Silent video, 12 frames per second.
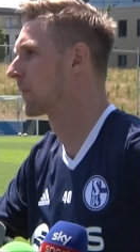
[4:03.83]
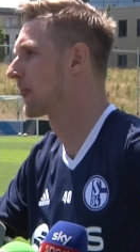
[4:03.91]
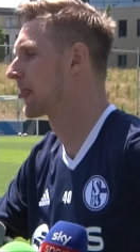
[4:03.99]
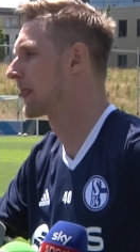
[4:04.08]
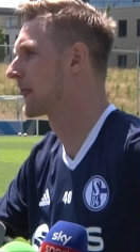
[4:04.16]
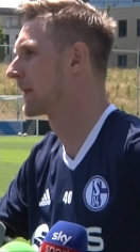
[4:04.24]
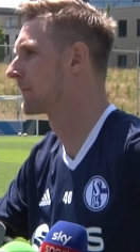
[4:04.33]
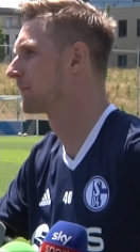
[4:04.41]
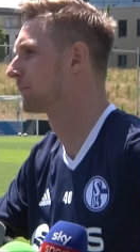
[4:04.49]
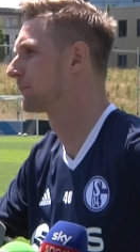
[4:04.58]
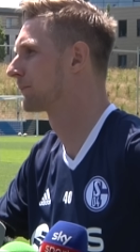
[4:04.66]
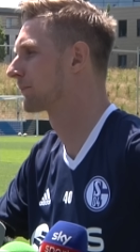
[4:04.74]
zu groß ist?
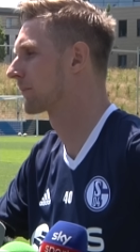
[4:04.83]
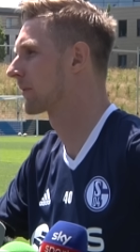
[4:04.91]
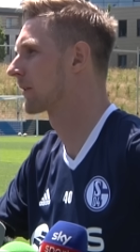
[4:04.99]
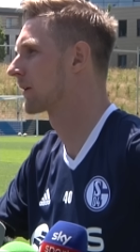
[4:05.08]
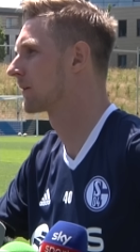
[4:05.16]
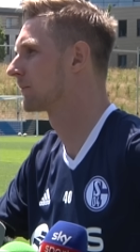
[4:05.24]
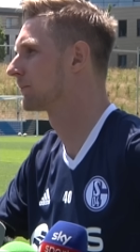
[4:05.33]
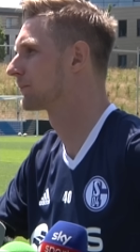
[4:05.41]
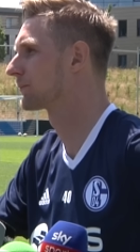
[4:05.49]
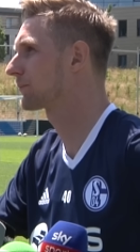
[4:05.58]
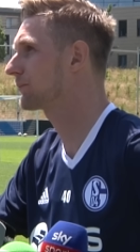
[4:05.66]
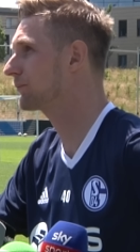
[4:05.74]
Was ist da dein
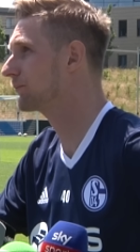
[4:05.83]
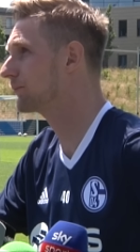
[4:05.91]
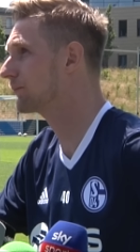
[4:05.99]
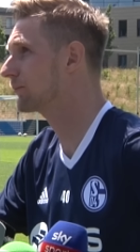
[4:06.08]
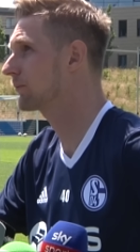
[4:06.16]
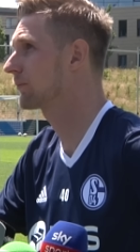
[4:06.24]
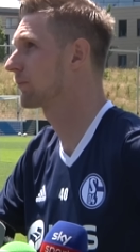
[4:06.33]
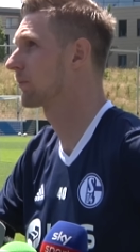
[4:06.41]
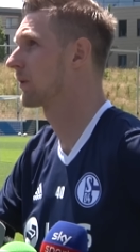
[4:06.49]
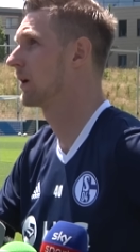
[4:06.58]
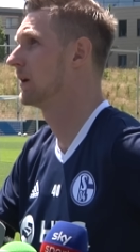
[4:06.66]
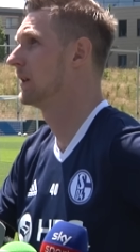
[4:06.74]
Rezept damit
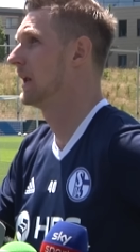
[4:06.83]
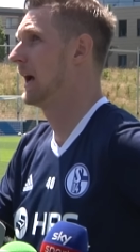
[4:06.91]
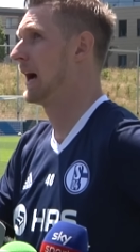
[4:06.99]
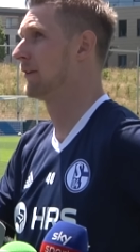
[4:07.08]
umzugehen?